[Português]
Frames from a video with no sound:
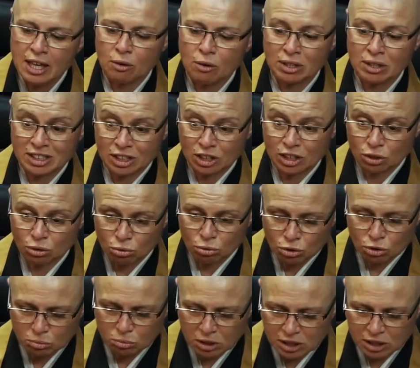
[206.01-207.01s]
Com essa
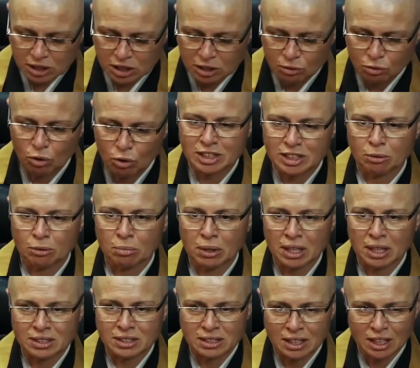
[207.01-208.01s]
atitude meditativa, com essa
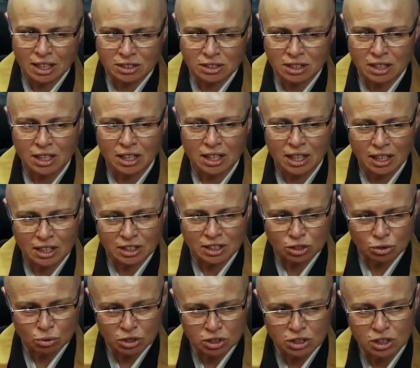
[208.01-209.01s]
presença naquelas, nas
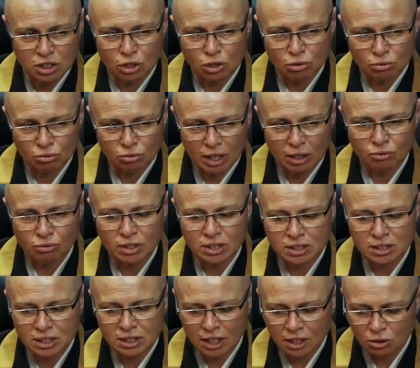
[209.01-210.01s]
coisas que tu vai
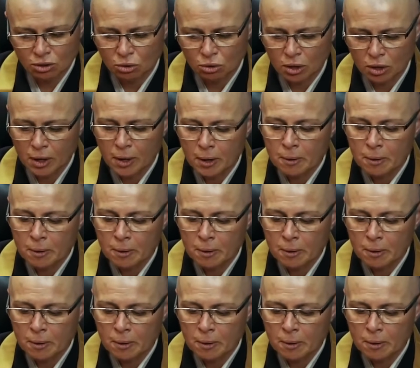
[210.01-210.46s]
fazendo,